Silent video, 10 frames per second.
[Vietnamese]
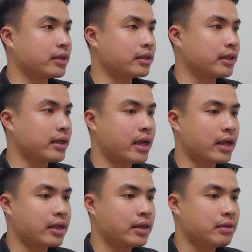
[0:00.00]
những cái này
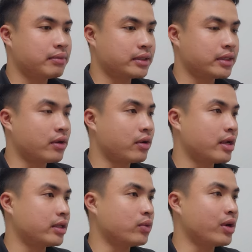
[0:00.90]
ha mình sẽ
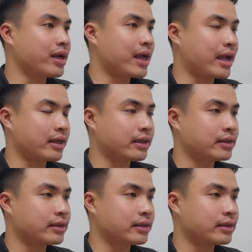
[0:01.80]
chọn chuyển khoản ngân hàng